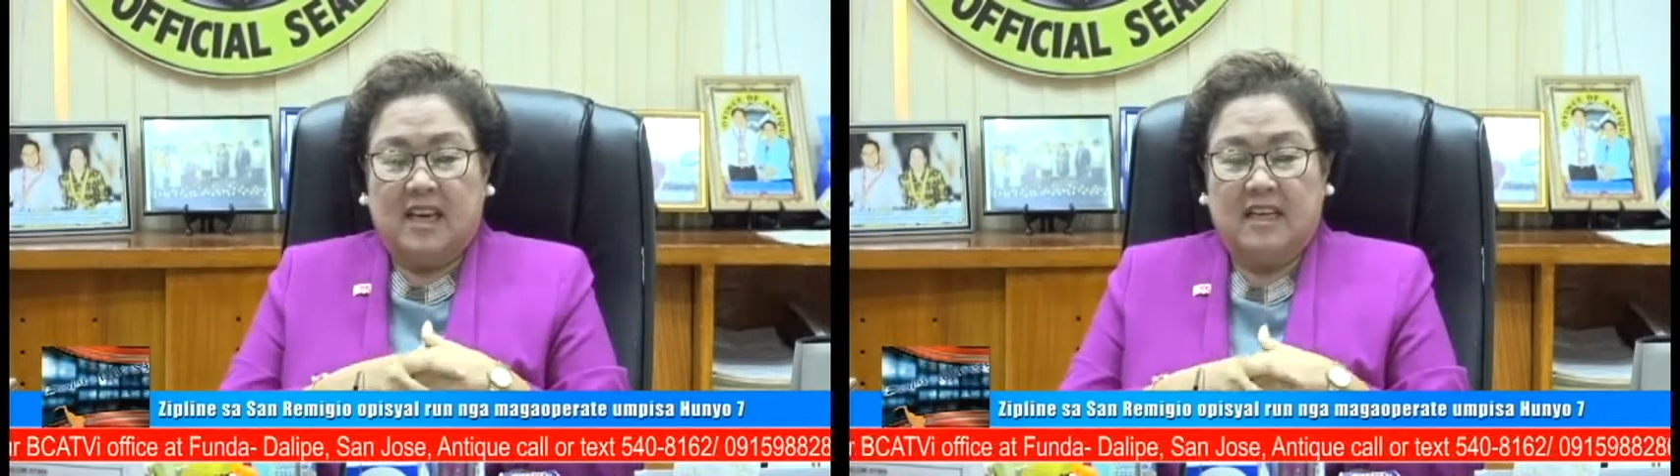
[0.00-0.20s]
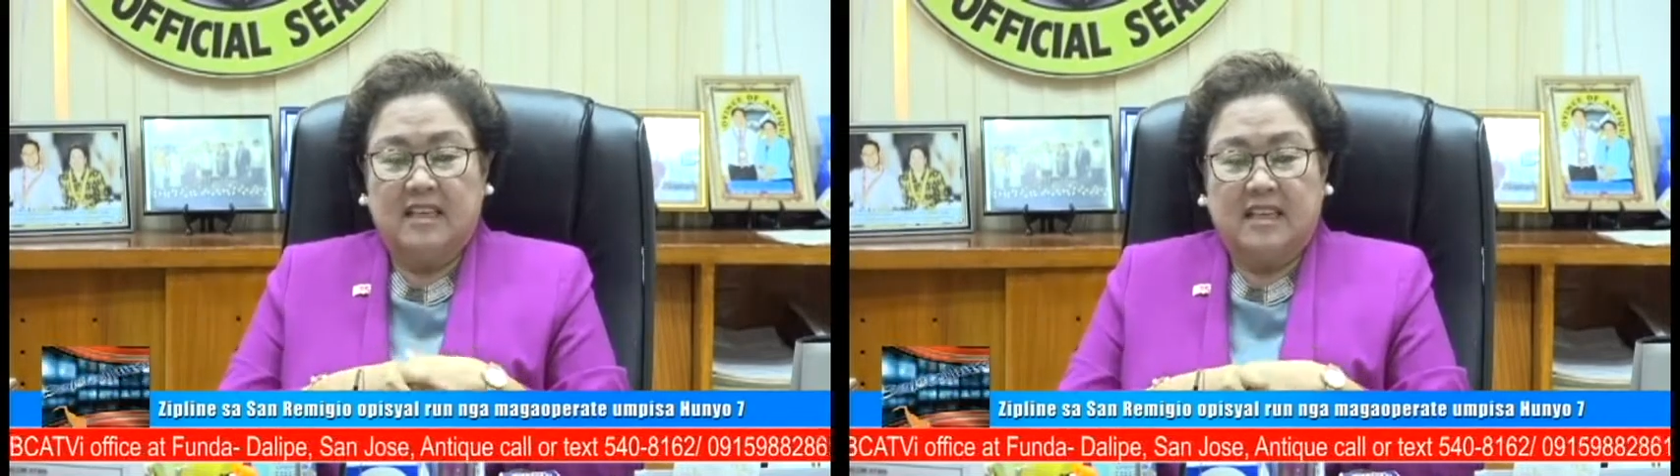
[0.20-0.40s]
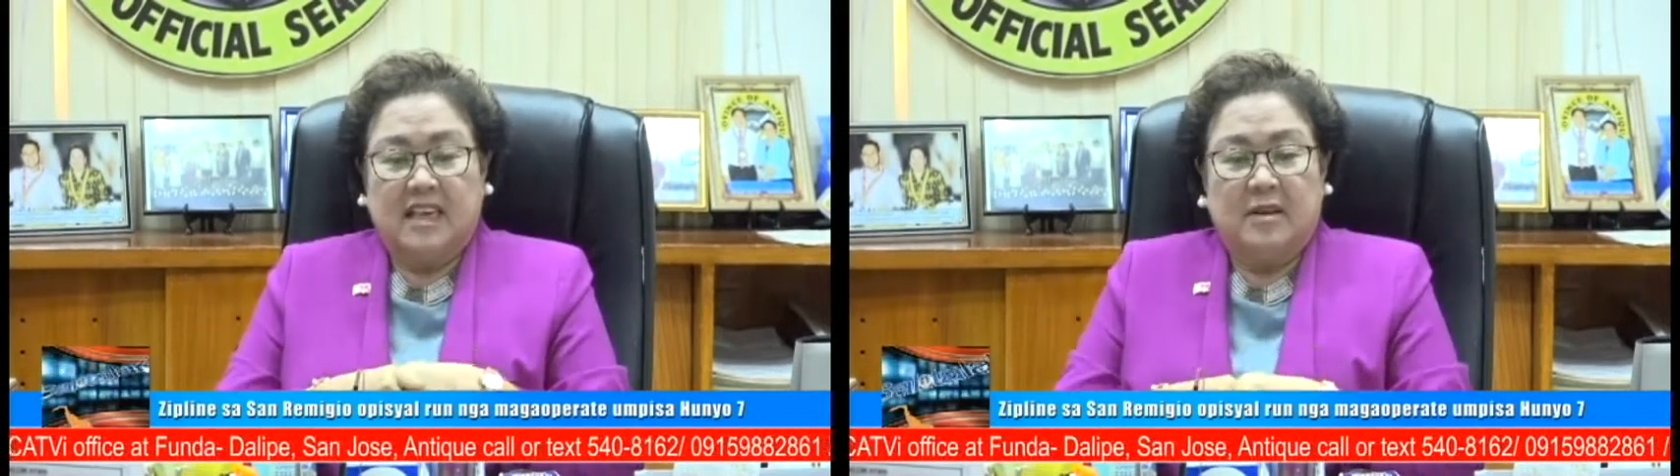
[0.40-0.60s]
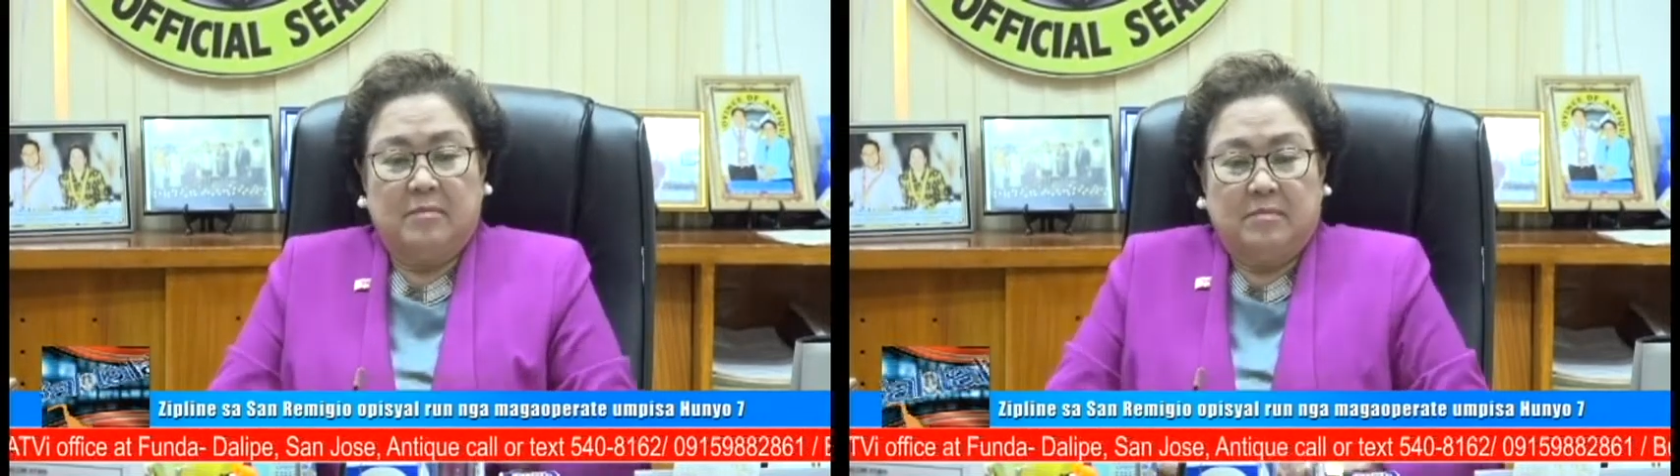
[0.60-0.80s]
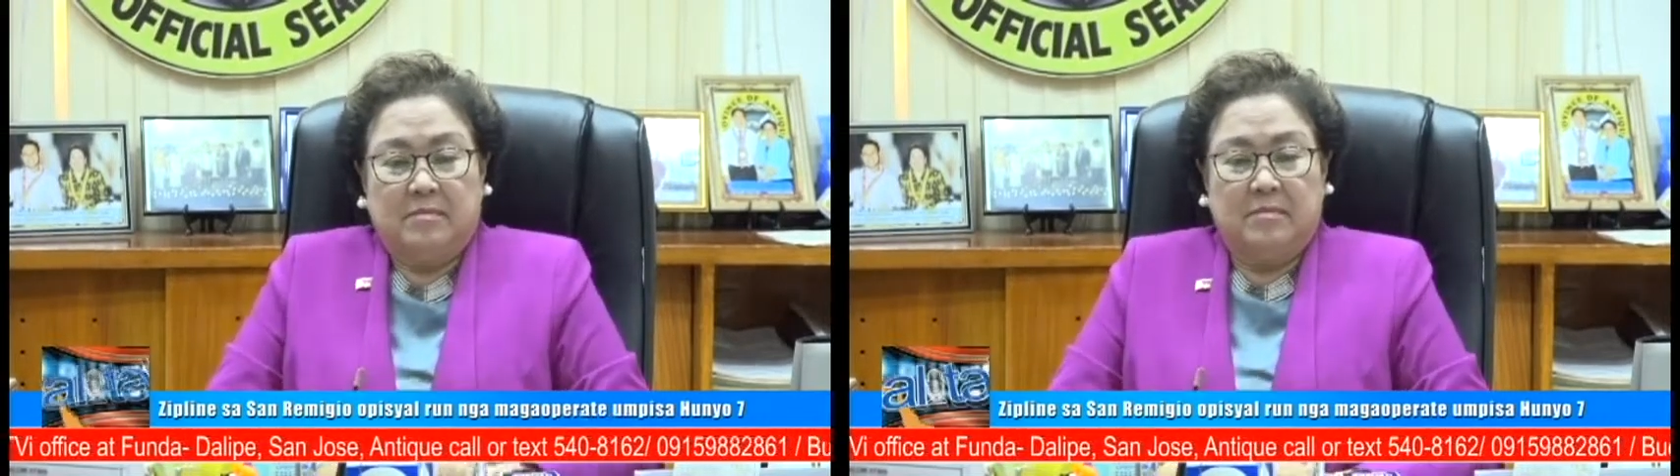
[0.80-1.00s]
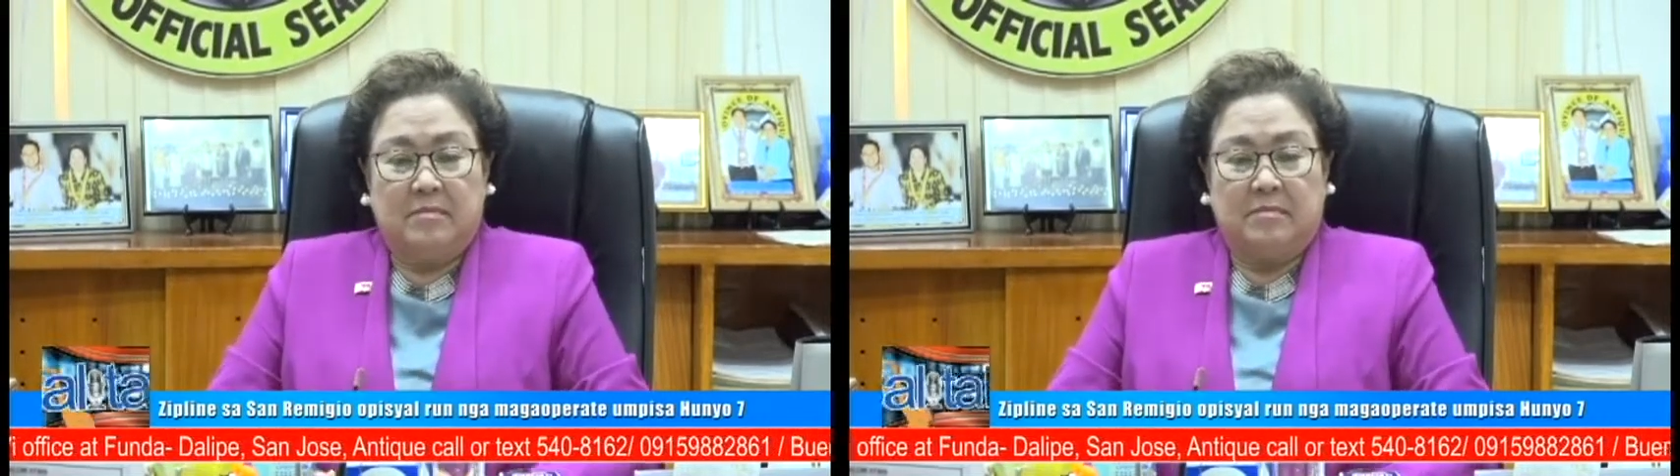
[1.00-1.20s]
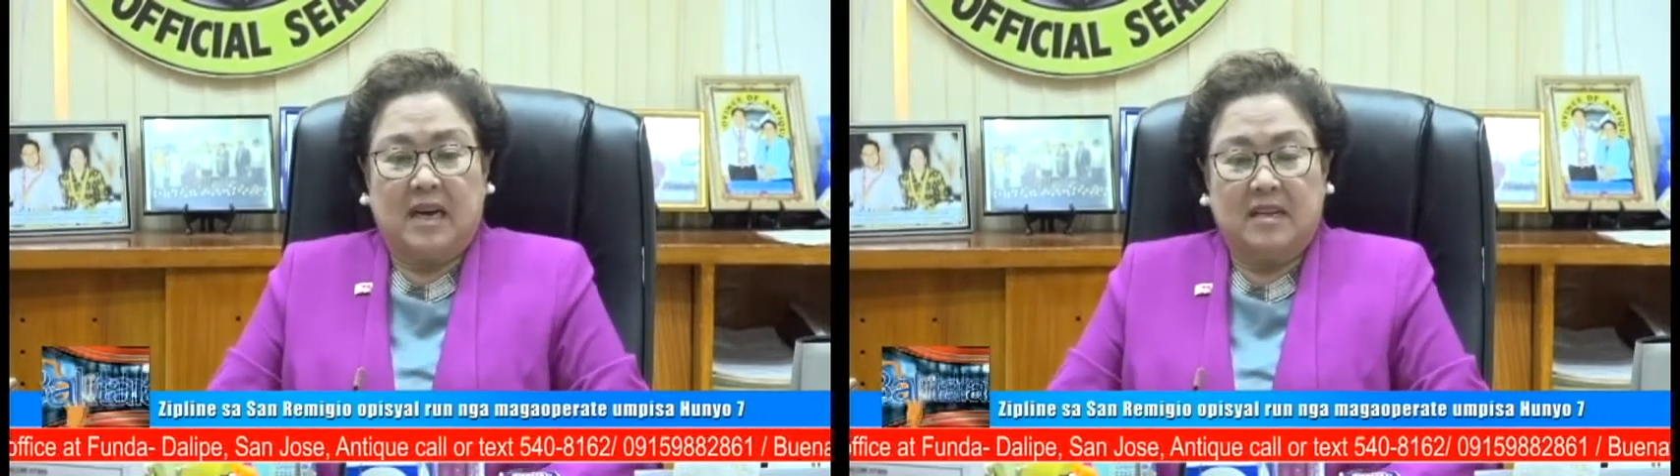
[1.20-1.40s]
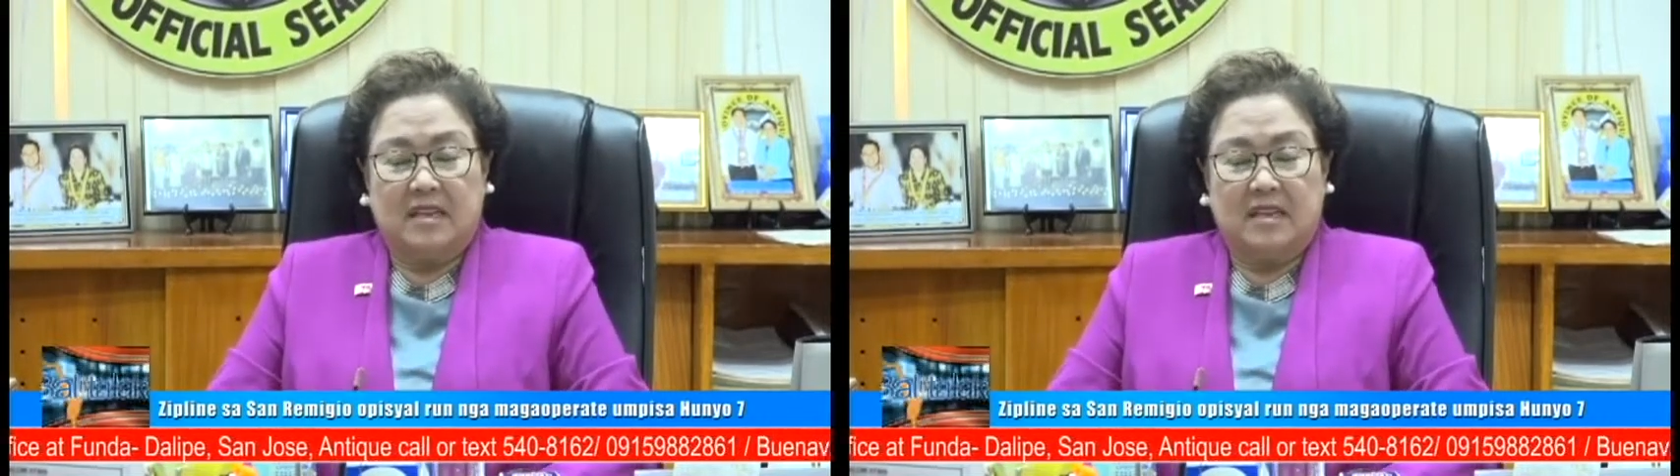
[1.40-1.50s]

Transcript: and he came back